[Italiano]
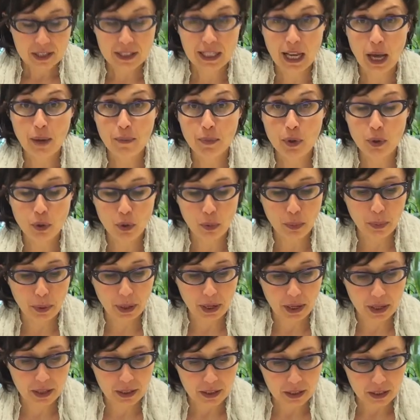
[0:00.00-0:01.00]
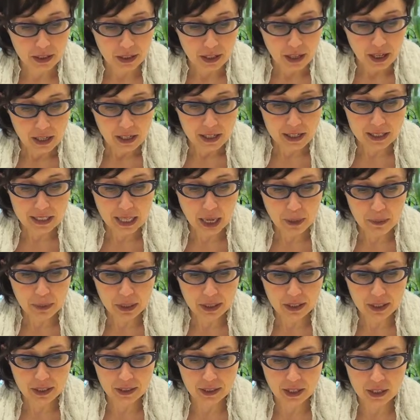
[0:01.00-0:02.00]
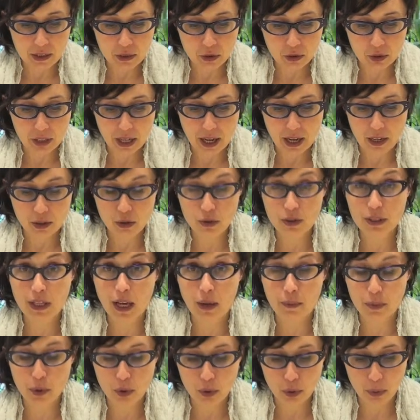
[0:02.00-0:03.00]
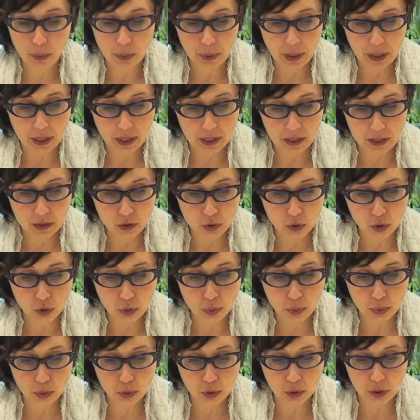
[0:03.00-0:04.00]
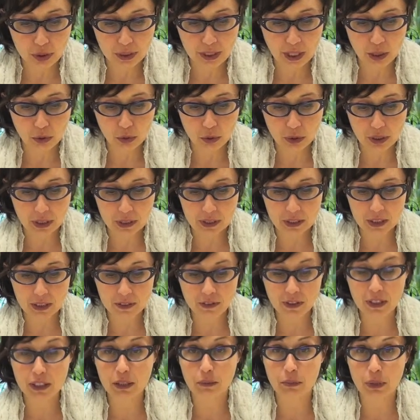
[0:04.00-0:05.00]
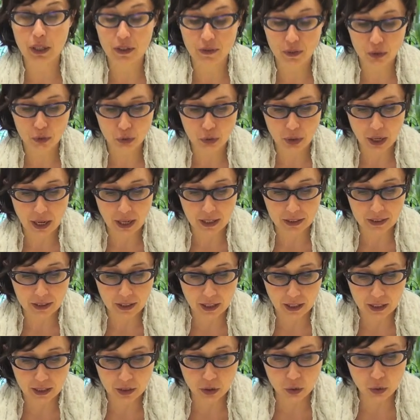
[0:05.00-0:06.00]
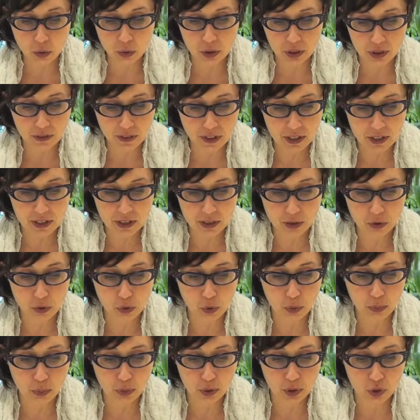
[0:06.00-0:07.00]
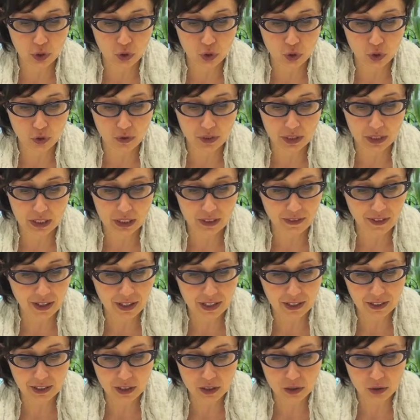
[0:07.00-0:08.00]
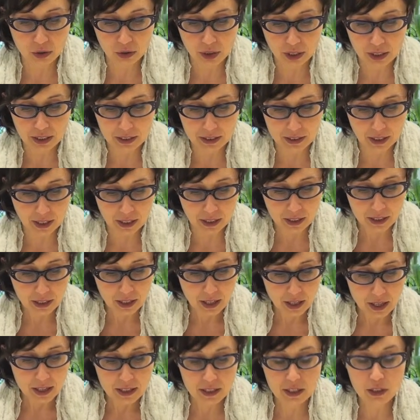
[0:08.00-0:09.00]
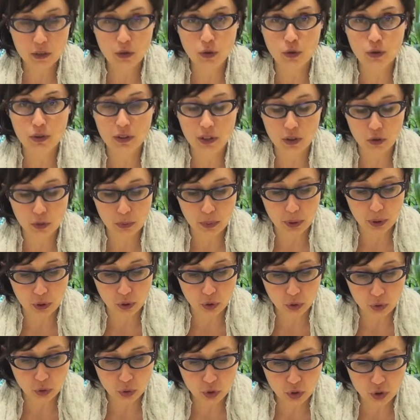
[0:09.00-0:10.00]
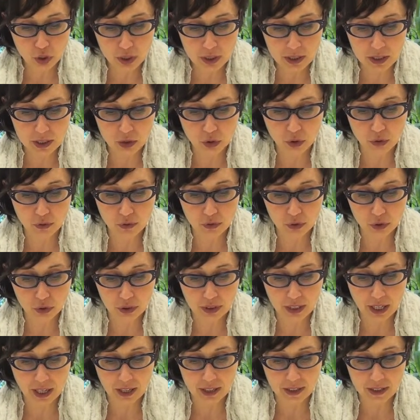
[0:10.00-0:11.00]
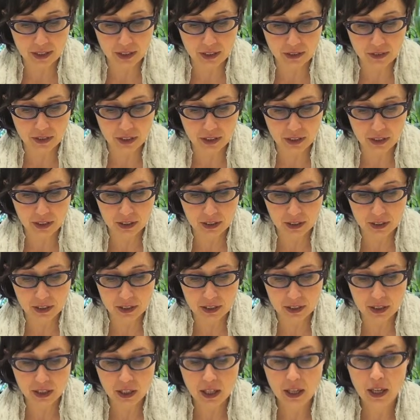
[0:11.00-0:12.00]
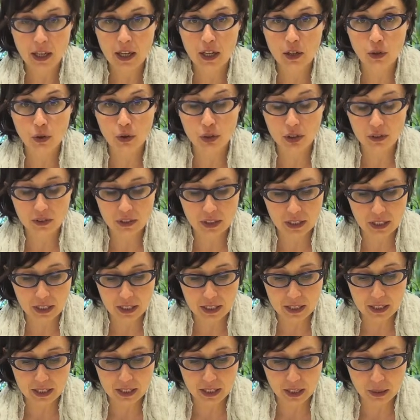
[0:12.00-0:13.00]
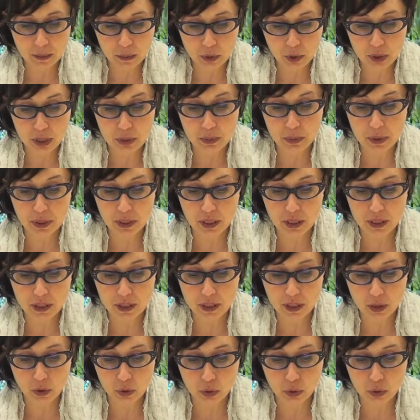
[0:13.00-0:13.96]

Scambi europei. Gli scambi internazionali o scambi europei sono opportunità educative di breve durata in cui diversi gruppi di giovani di varie nazionalità si incontrano per conoscersi, confrontarsi, divertirsi e condividere insieme un'esperienza